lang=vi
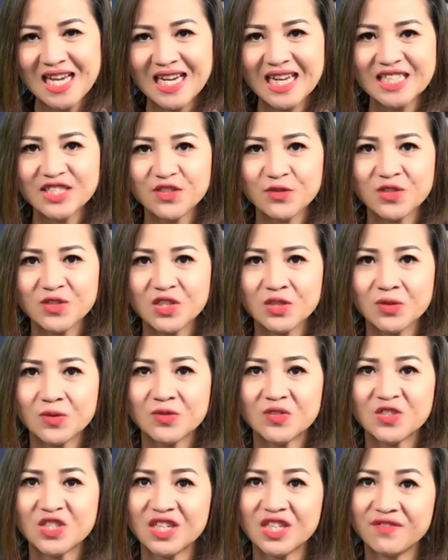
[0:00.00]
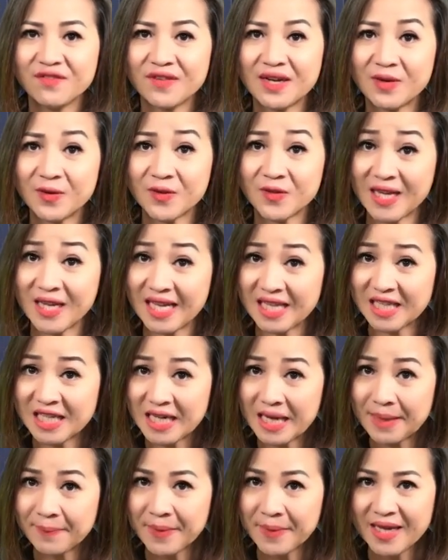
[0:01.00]
L'Ascension rơi vào ngày
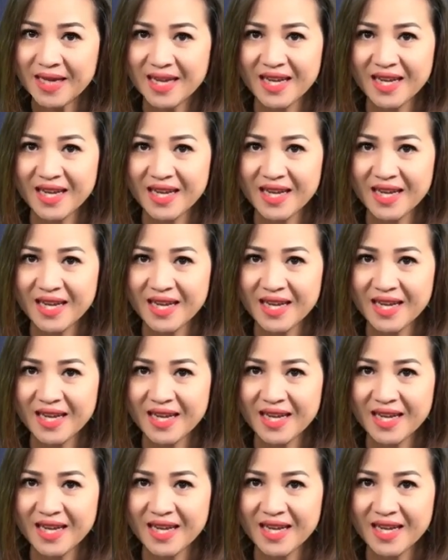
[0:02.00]
thứ năm